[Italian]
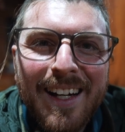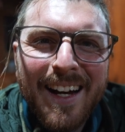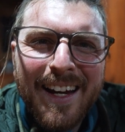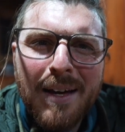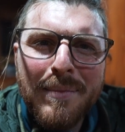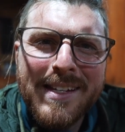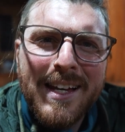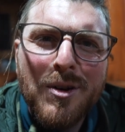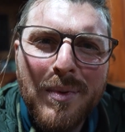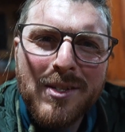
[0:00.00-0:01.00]
Ah regà, mi
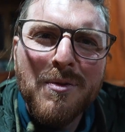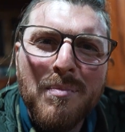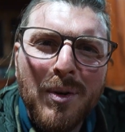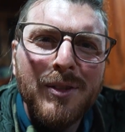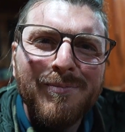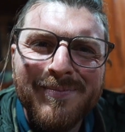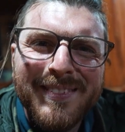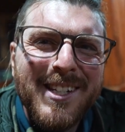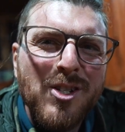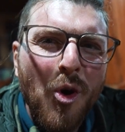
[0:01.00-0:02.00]
sa che ho preso un po'
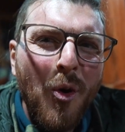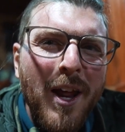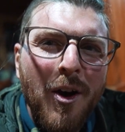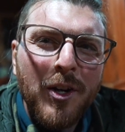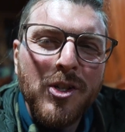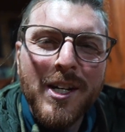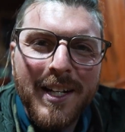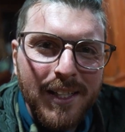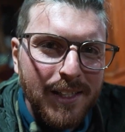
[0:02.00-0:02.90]
di sole oggi.